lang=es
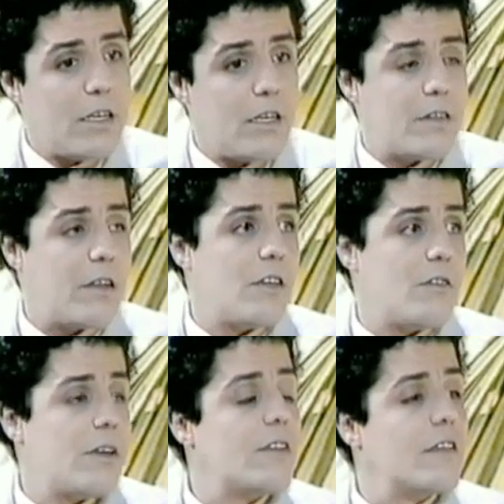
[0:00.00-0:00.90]
y este
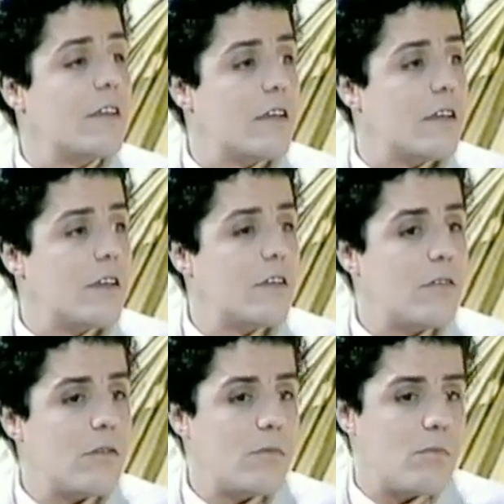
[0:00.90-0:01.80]
año este.
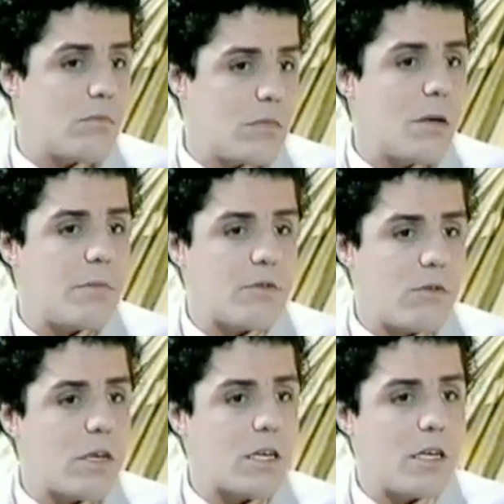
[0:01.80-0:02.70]
Es una
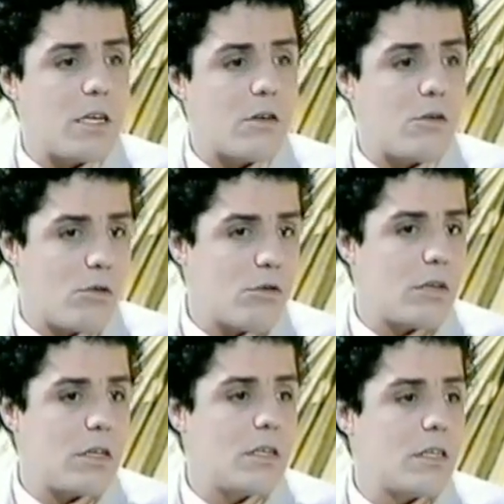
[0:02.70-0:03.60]
persona que
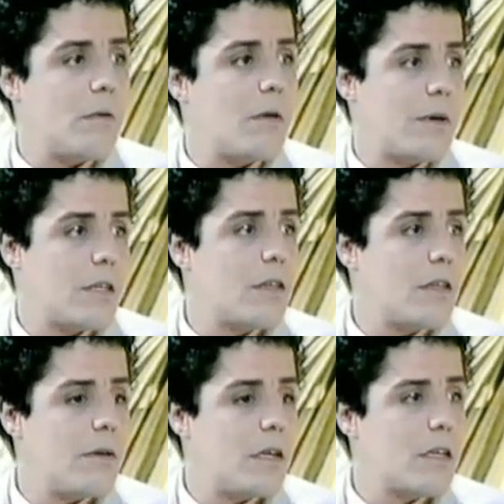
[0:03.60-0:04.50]
conoce el tema
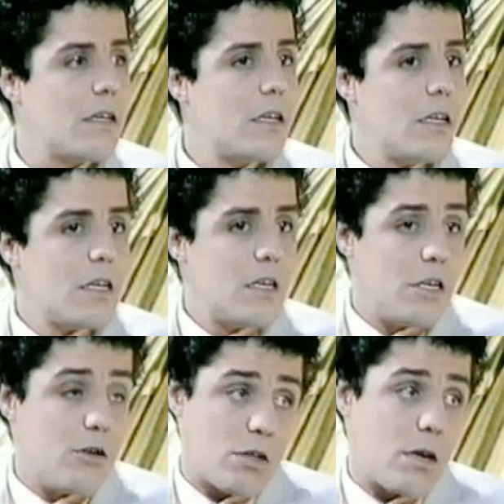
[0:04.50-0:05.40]
bastante bien
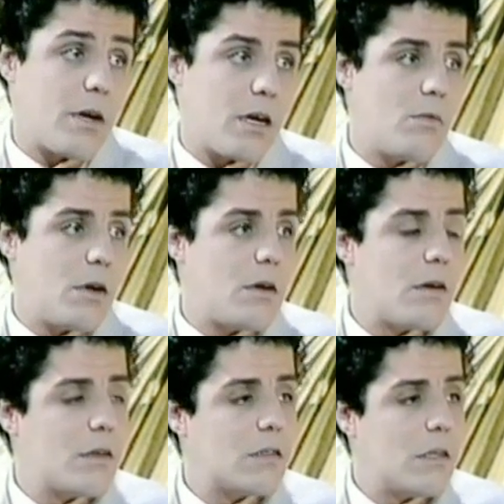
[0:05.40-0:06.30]
y lo trabaja más,
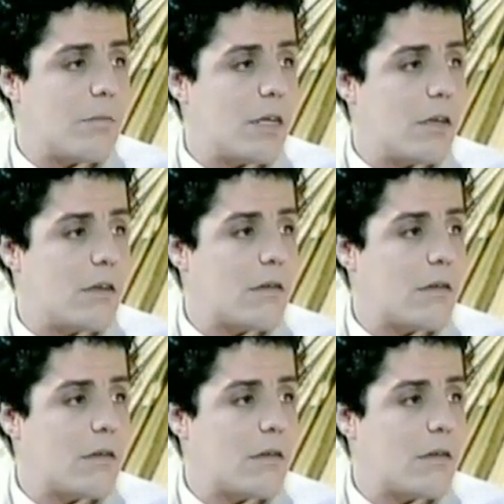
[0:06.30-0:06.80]
también.